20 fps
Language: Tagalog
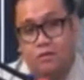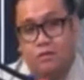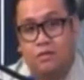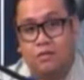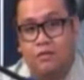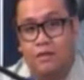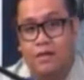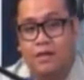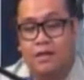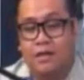di
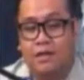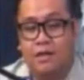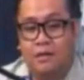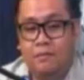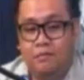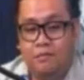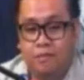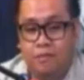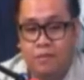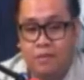ba
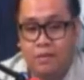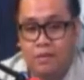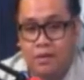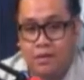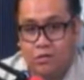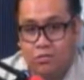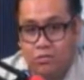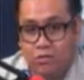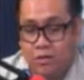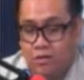
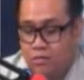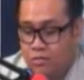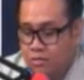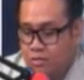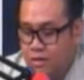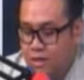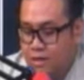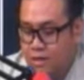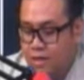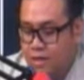katulad nung
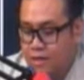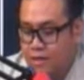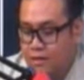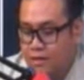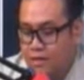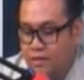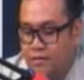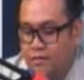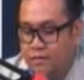nangyari na yon